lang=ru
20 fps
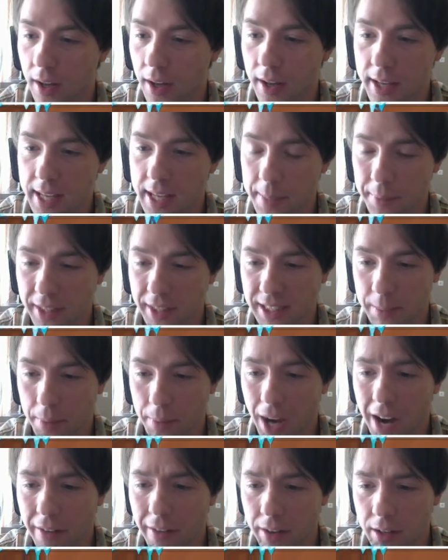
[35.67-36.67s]
именно за
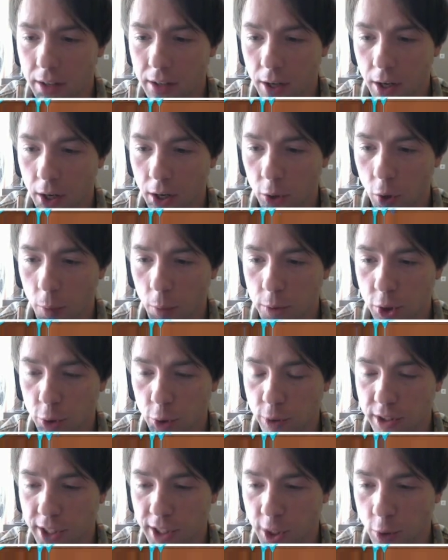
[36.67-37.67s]
правой
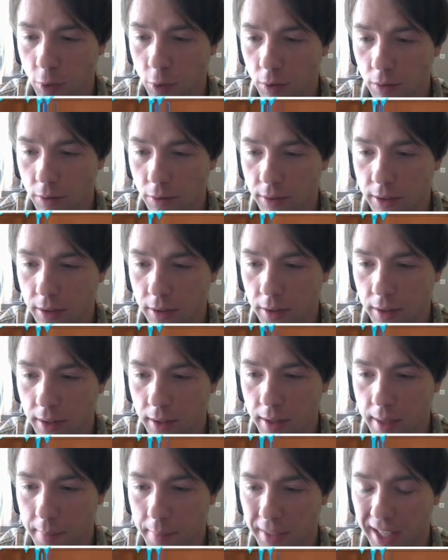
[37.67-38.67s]
кнопочку снизу.
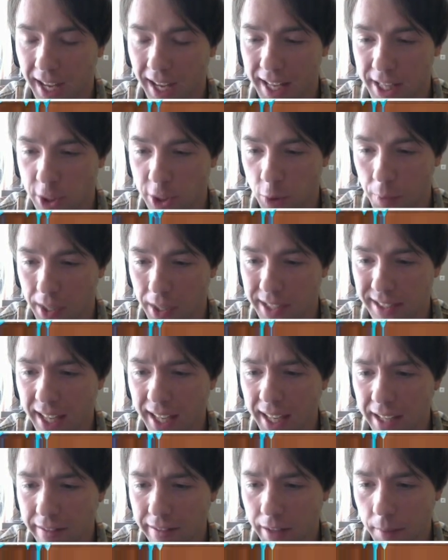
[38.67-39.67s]
Именно границу мы
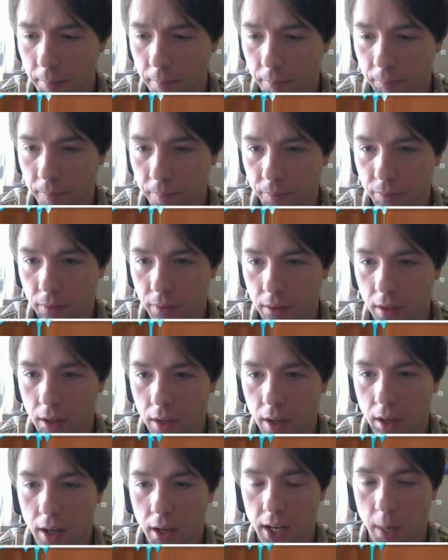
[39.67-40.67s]
растягиваем.
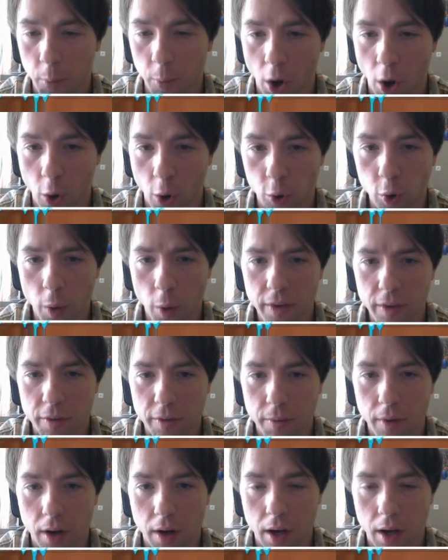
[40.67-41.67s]
Кому как удобно.
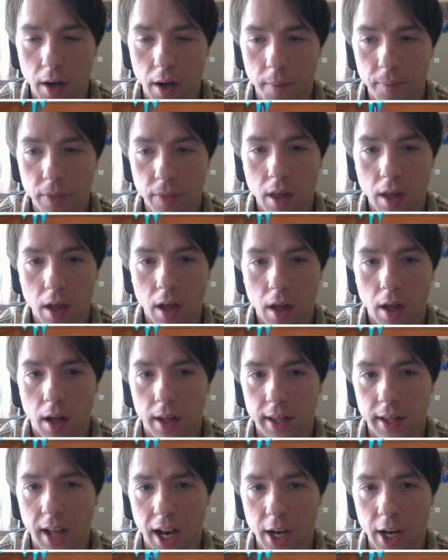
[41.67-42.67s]
А,
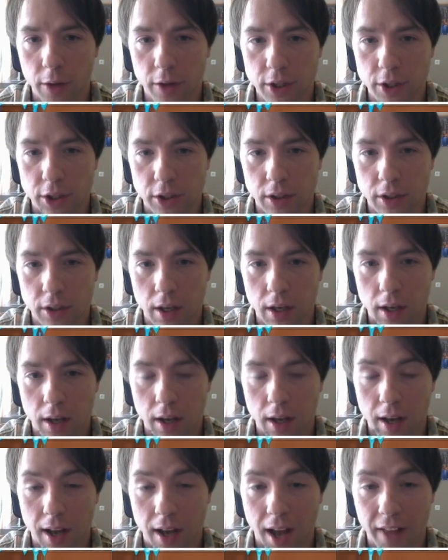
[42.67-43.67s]
далее у нас
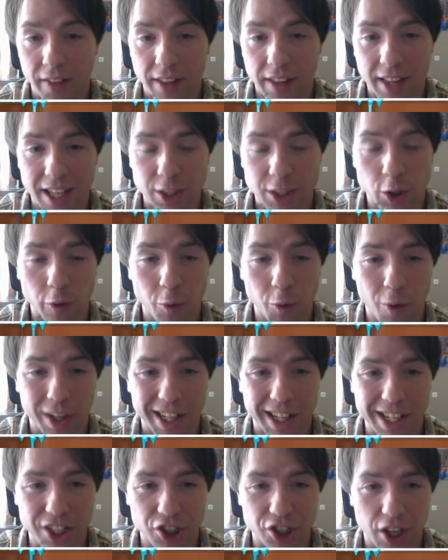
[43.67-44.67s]
ну, наверное, основное
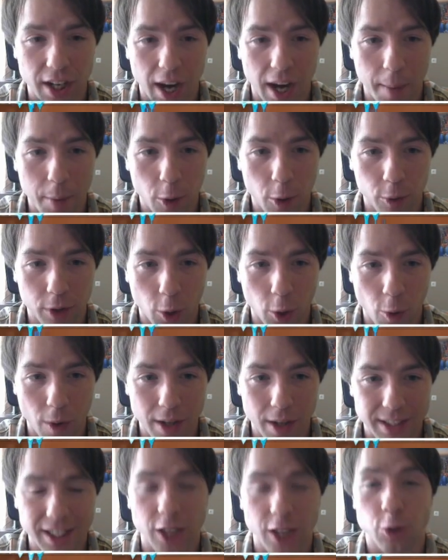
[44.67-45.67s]
отличие, как бы вот
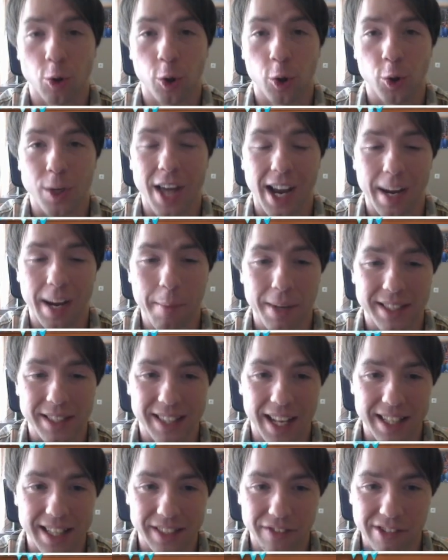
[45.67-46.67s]
такое сразу, которое ярко
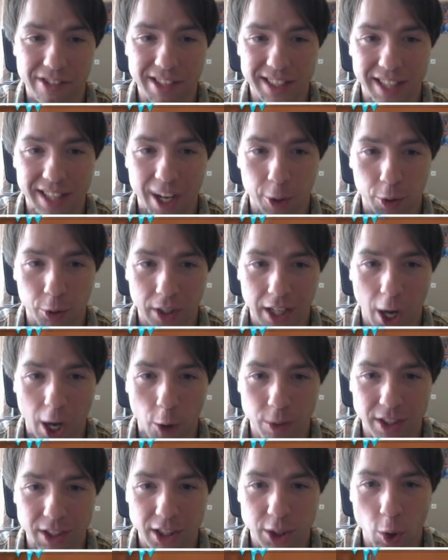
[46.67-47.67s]
бросается в глаза, это вот
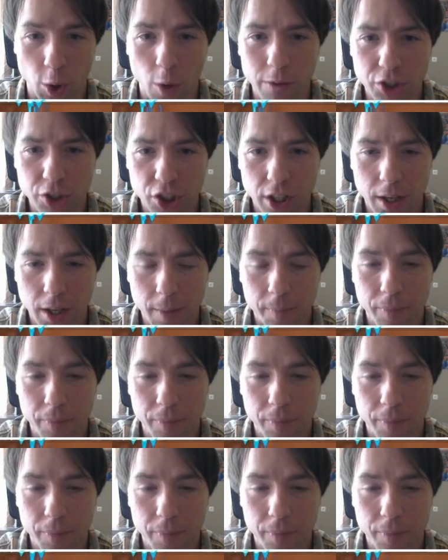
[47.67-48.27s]
такая вот сортировочка.